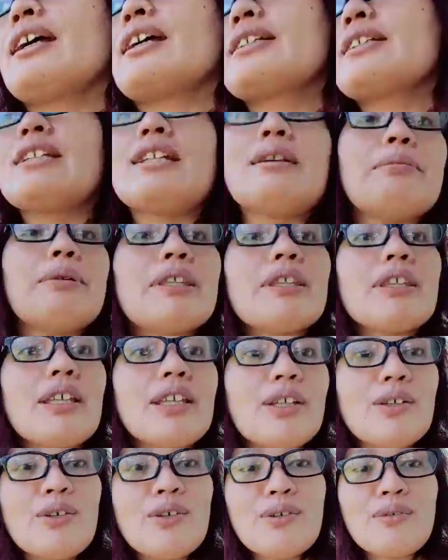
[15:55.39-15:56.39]
kasi naibenta
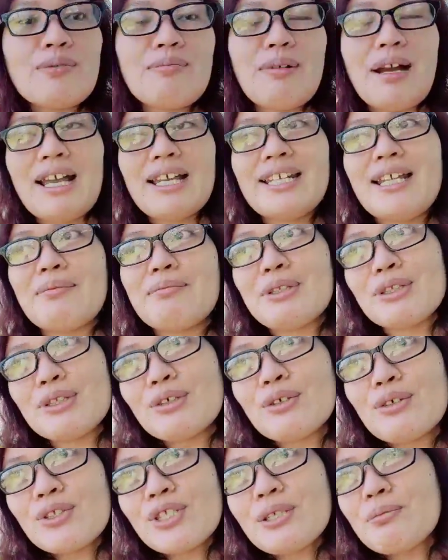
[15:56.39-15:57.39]
na yung bahay
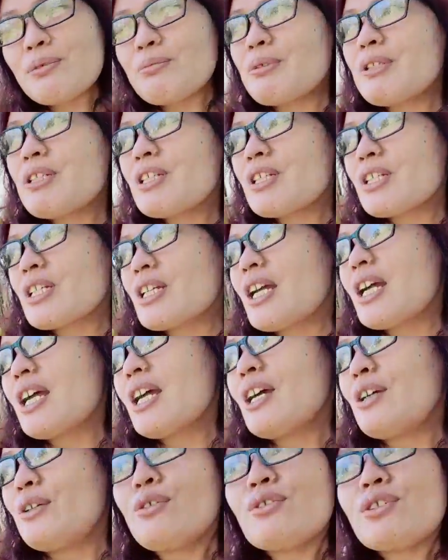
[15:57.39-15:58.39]
namin doon sa probinsya,
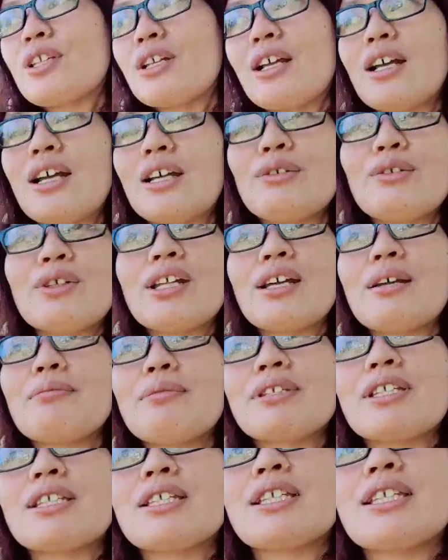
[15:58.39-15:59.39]
doon sa ano
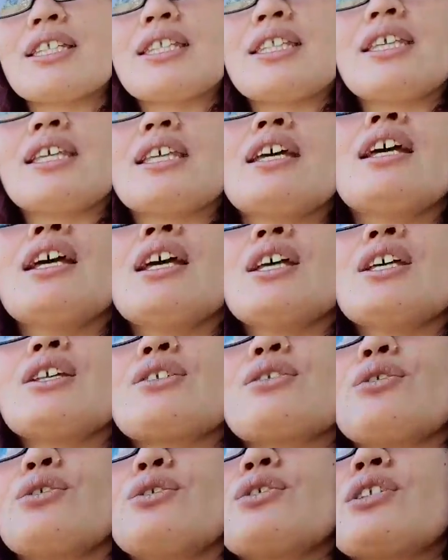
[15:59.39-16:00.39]
namin sa city.
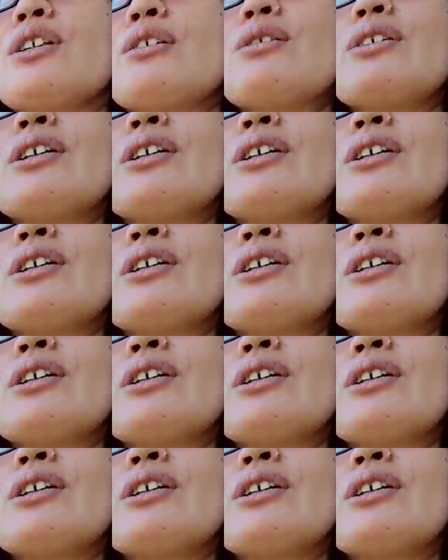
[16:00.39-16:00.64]
So doon